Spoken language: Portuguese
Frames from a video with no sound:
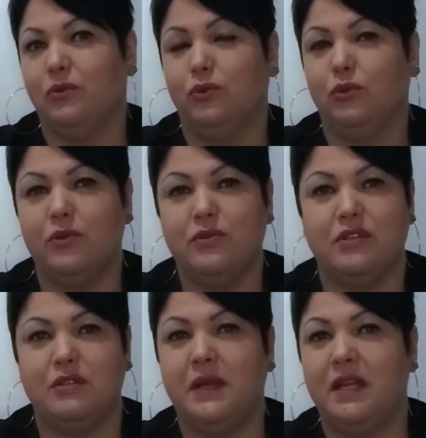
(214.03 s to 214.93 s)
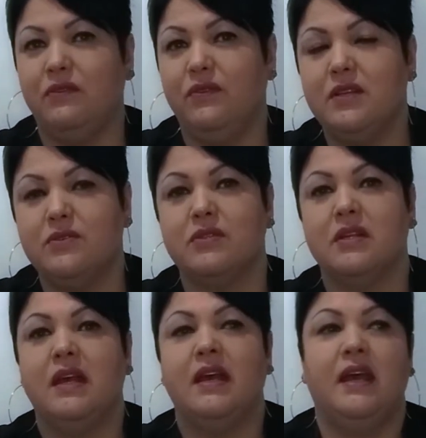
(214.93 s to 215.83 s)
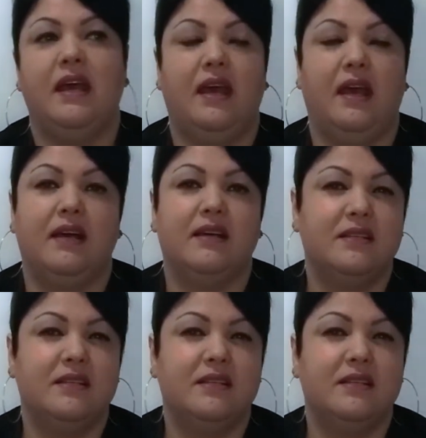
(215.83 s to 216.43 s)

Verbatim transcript: Com todos os benefícios, é, é,